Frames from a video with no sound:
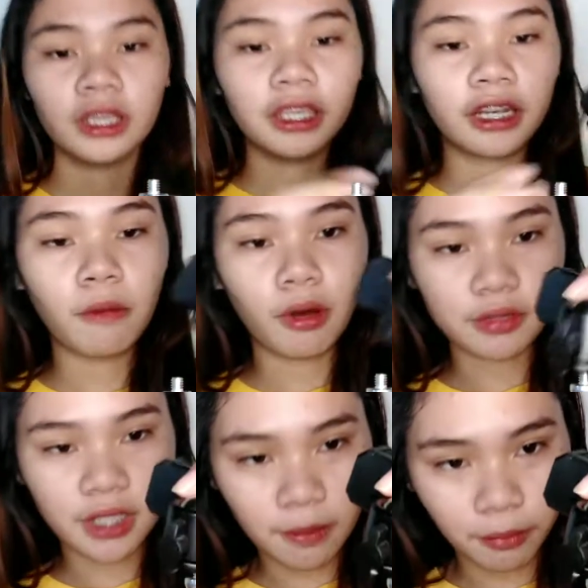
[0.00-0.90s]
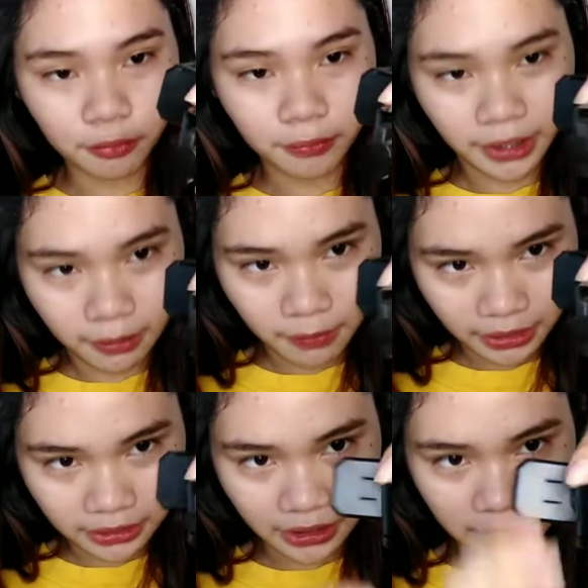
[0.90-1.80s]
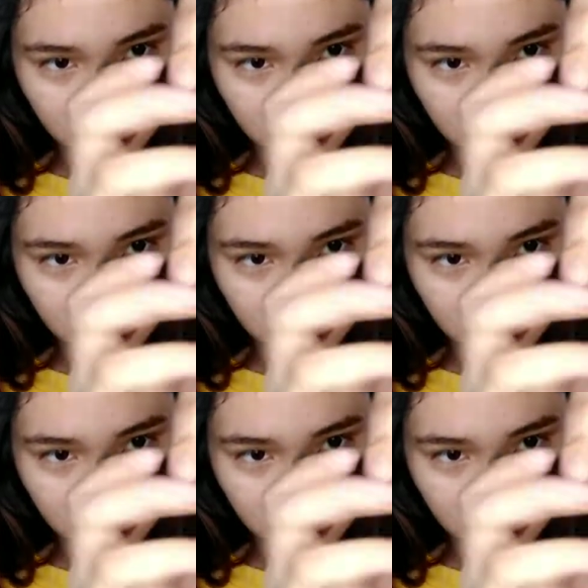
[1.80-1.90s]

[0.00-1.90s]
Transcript: Hiram ako cellphone para makita